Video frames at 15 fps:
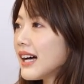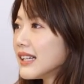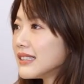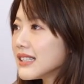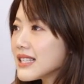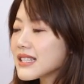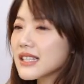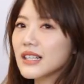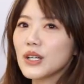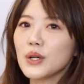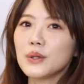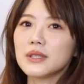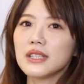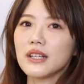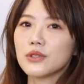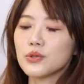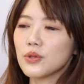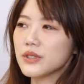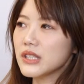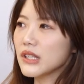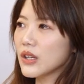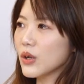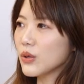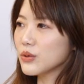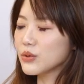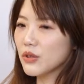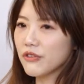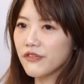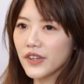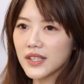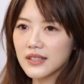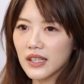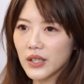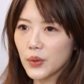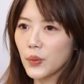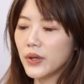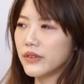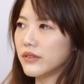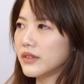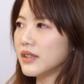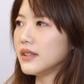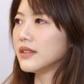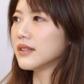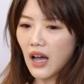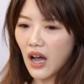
很认真跟我讲说：“这个工作非常的稳定，